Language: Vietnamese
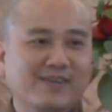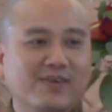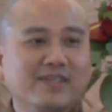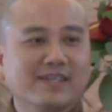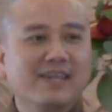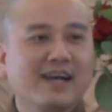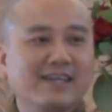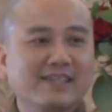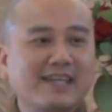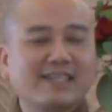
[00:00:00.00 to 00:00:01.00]
có những
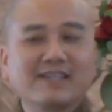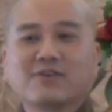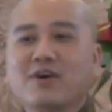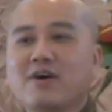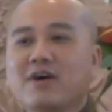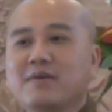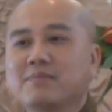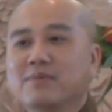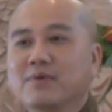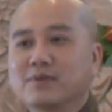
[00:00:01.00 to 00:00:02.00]
nơi người ta chỉ có
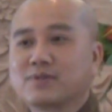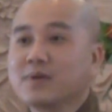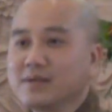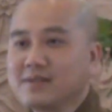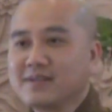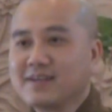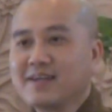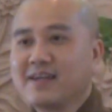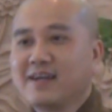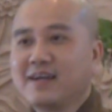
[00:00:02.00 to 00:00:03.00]
mùa xuân
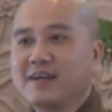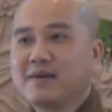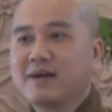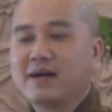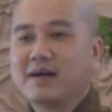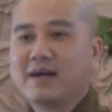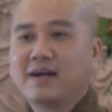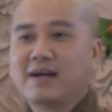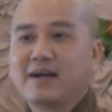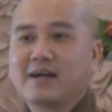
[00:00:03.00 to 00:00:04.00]
à,
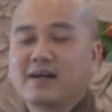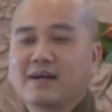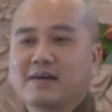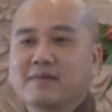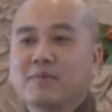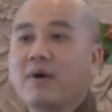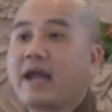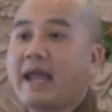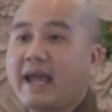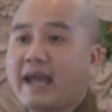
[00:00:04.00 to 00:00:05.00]
mùa
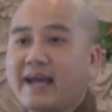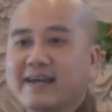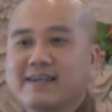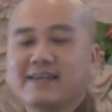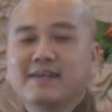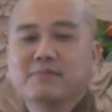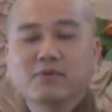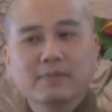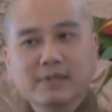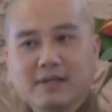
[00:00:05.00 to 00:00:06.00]
hè
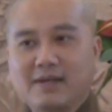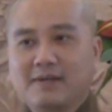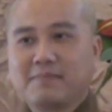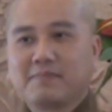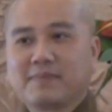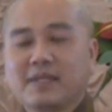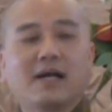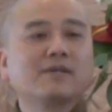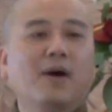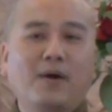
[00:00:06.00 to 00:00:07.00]
mùa mưa như
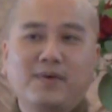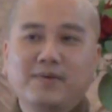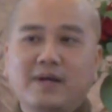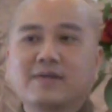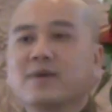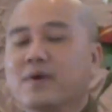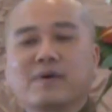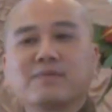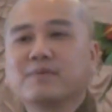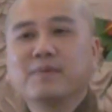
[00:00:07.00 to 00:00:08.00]
ấn độ ấn độ
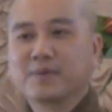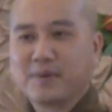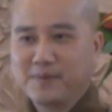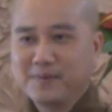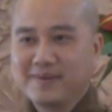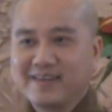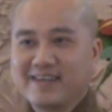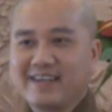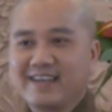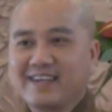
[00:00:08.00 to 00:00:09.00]
không có mùa thu
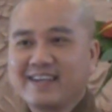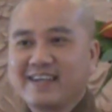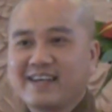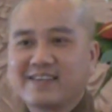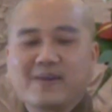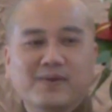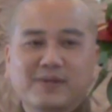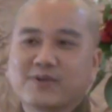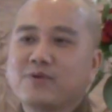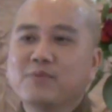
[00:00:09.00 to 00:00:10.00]
ấn độ
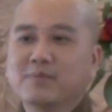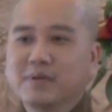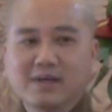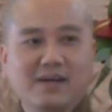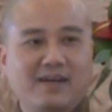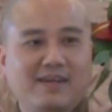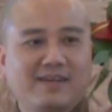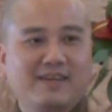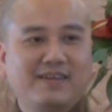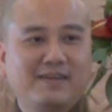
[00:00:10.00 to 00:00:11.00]
chỉ có mùa mưa
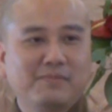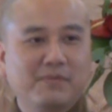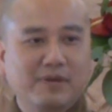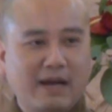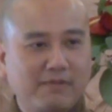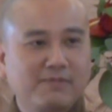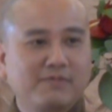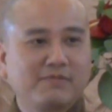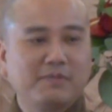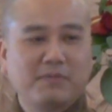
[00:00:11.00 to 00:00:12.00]
mùa
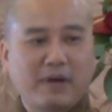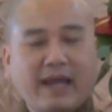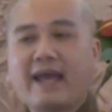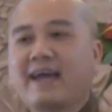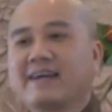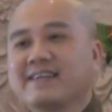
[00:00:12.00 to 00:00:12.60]
đông và mùa hè